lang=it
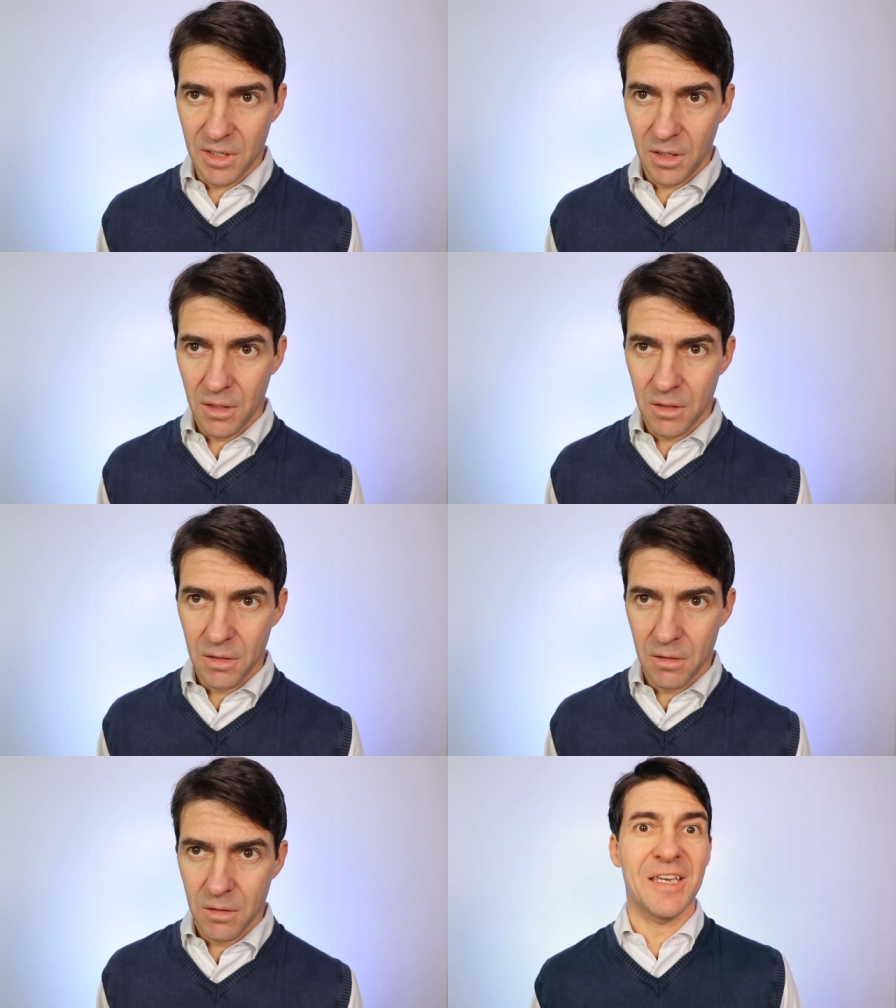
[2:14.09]

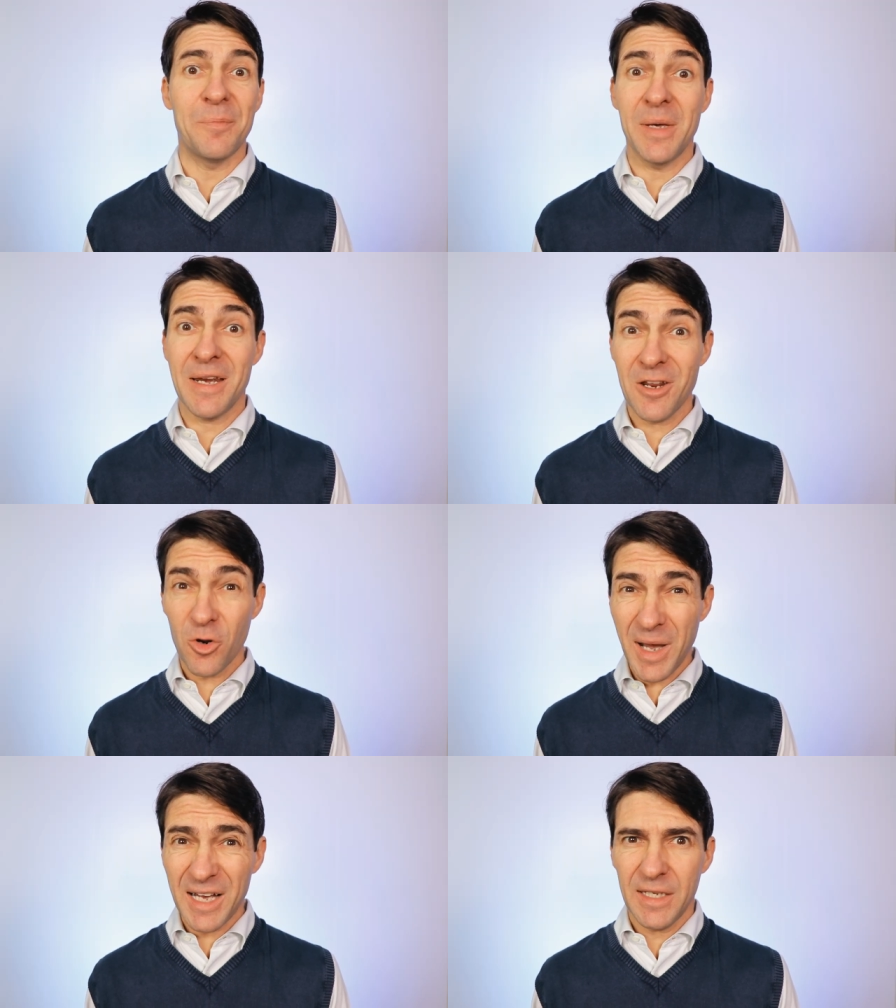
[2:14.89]
Considerate che per i
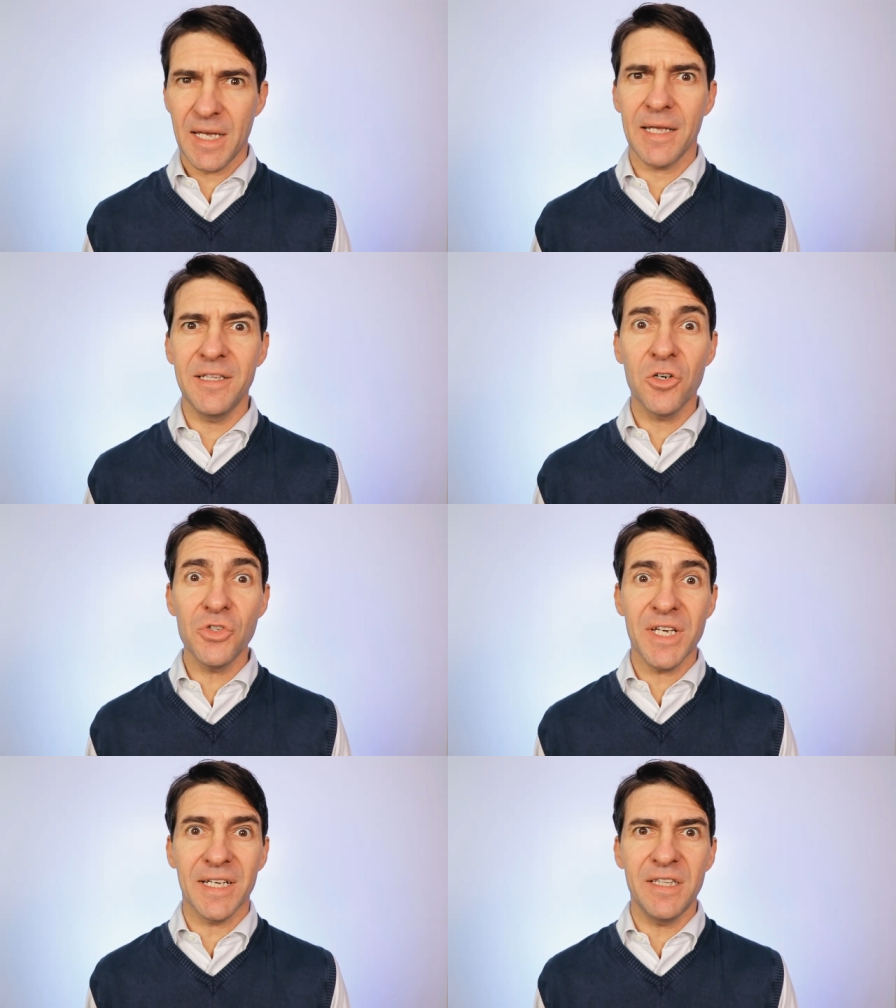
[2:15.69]
romani era di
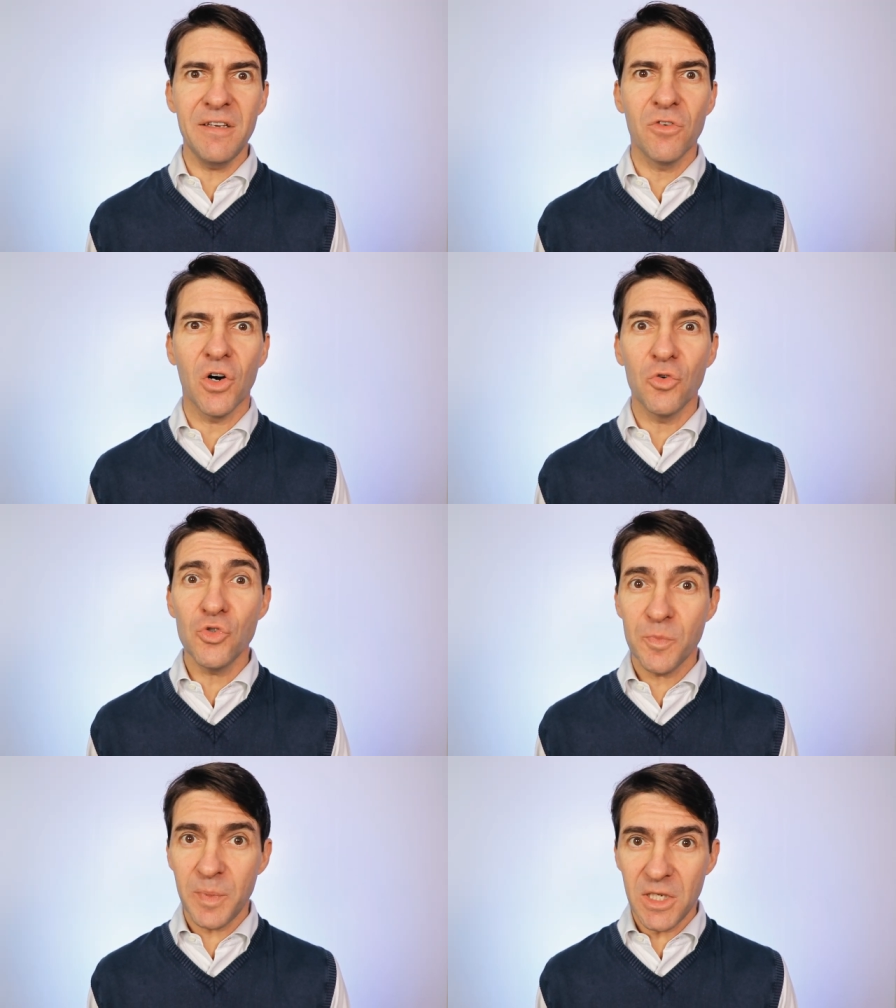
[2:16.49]
così cattivo
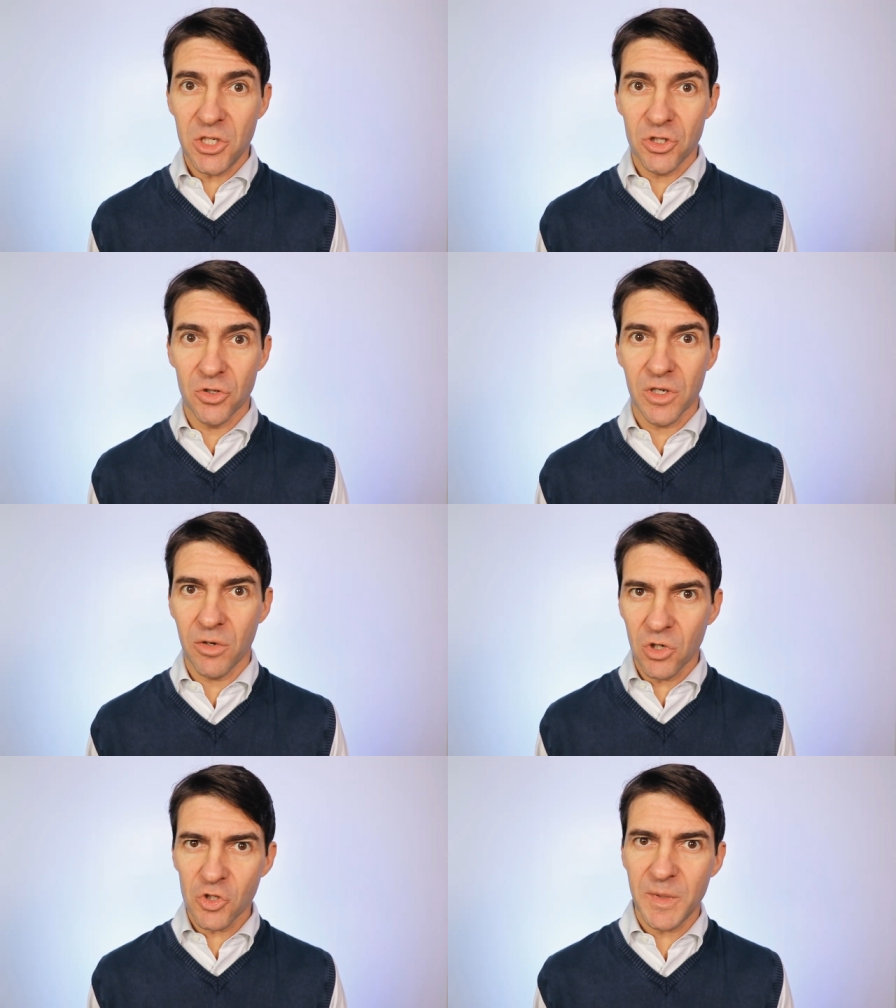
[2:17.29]
auspicio che
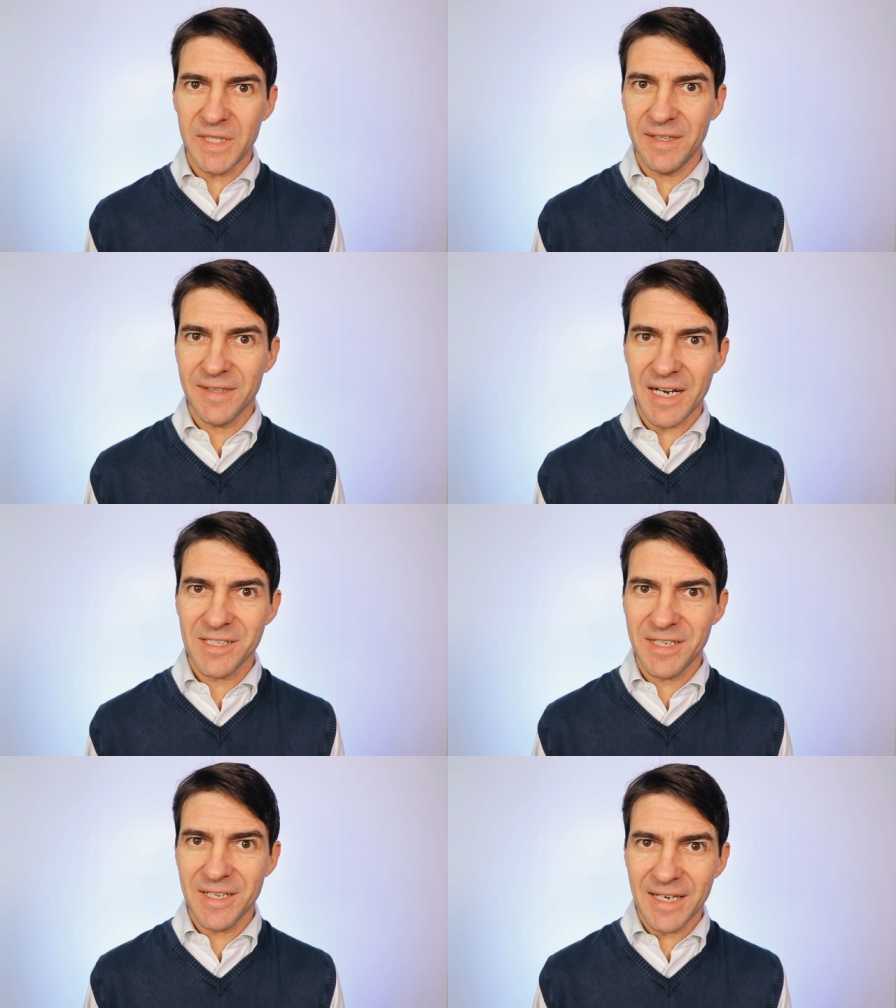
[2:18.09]
un ospite
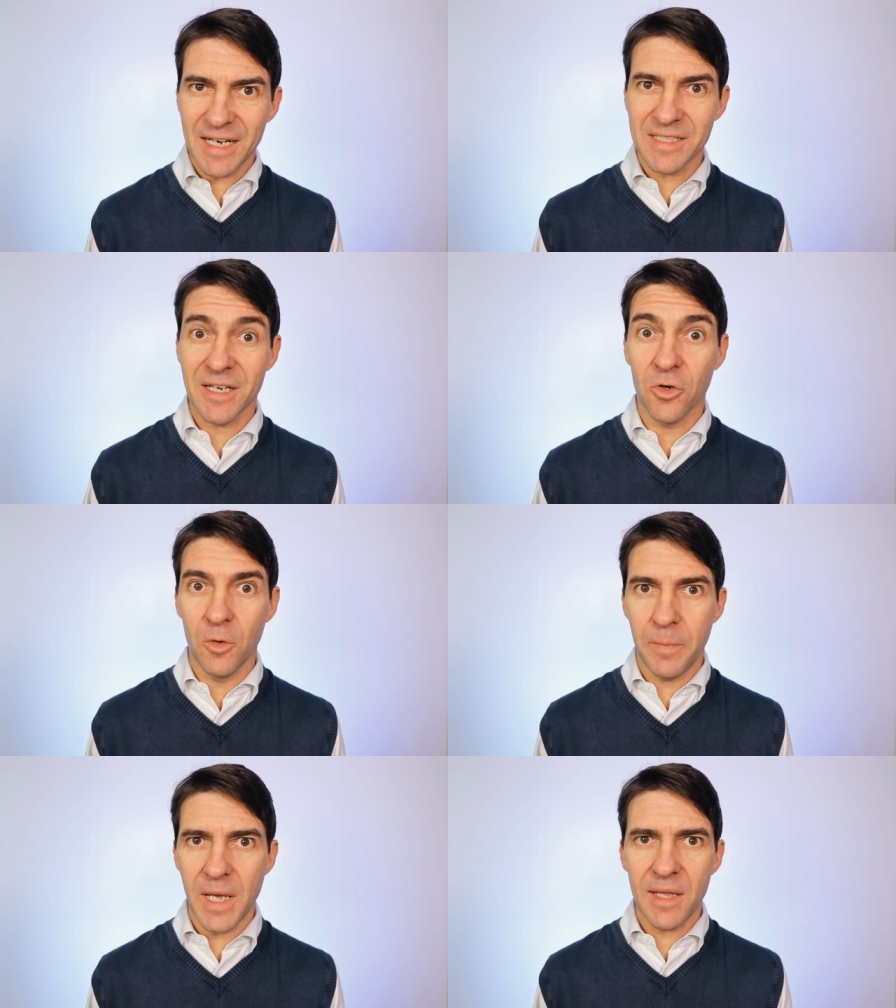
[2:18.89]
entrasse in casa
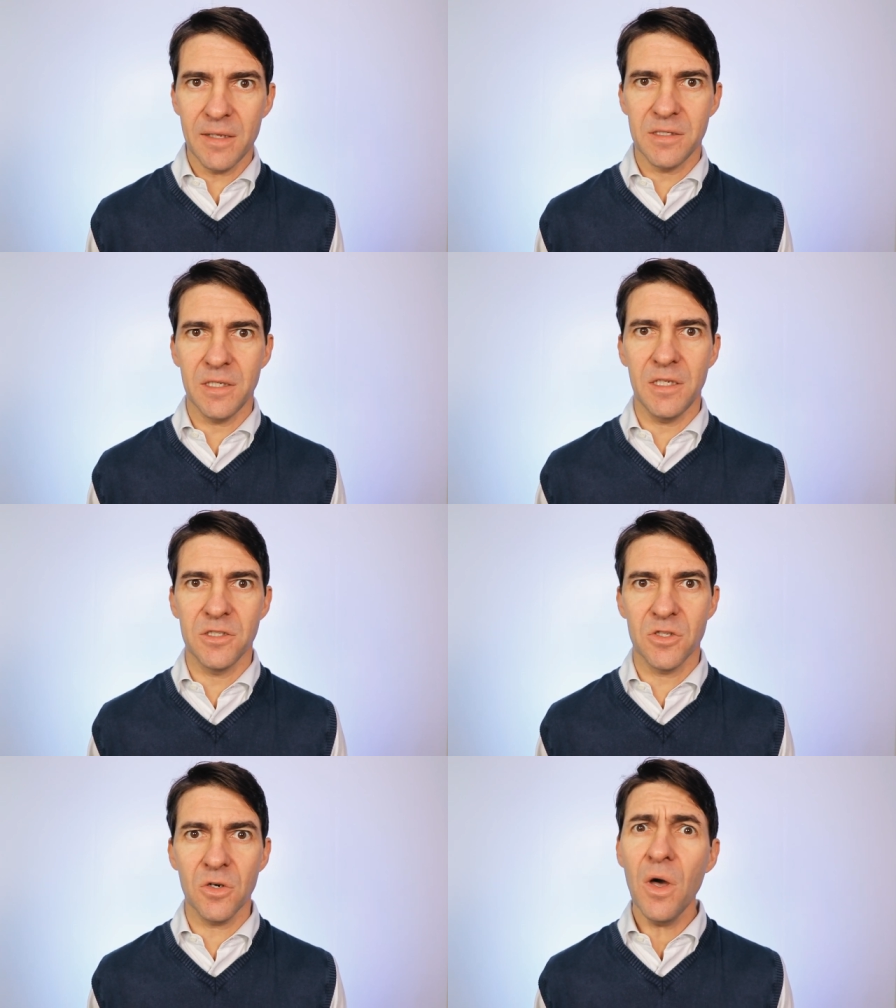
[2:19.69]
col piede
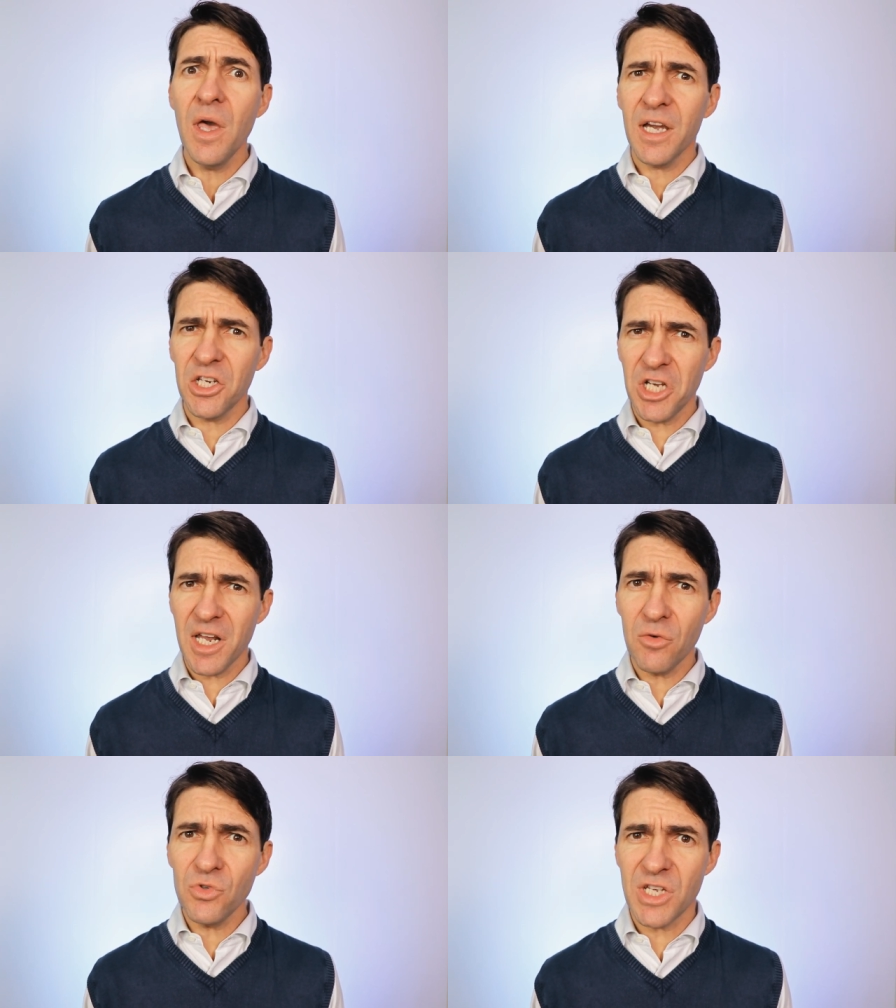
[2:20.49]
sinistro che
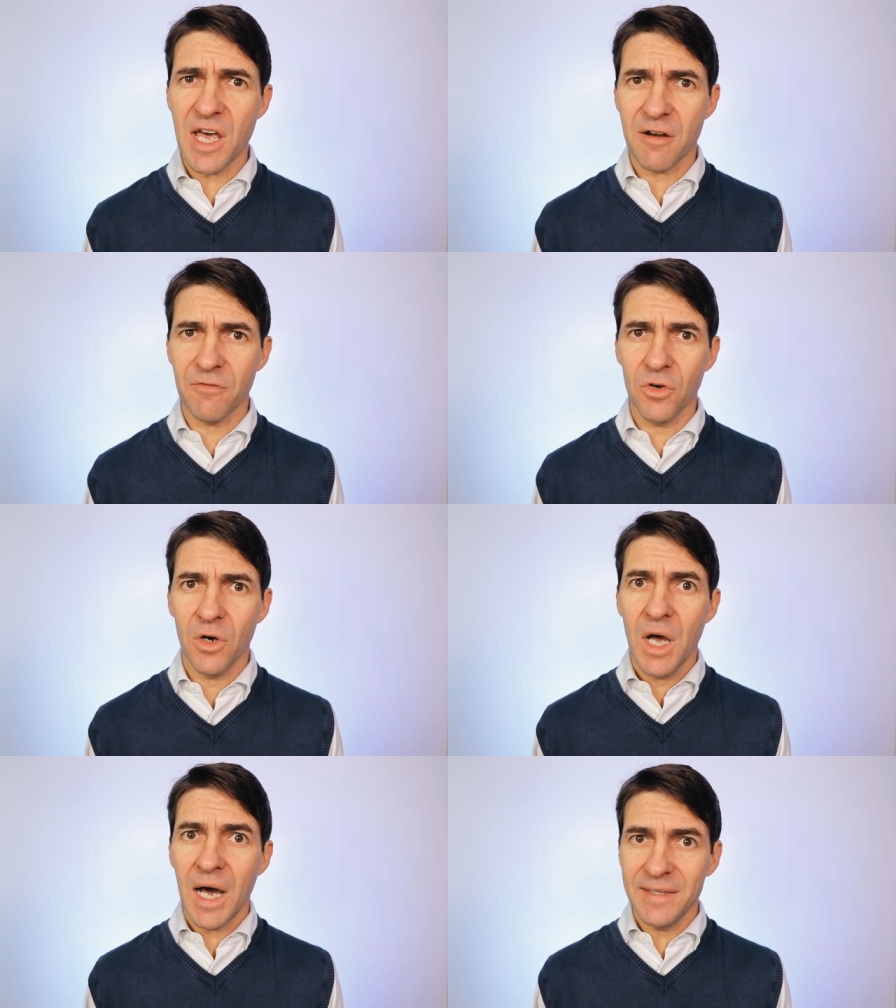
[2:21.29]
c'era un servo,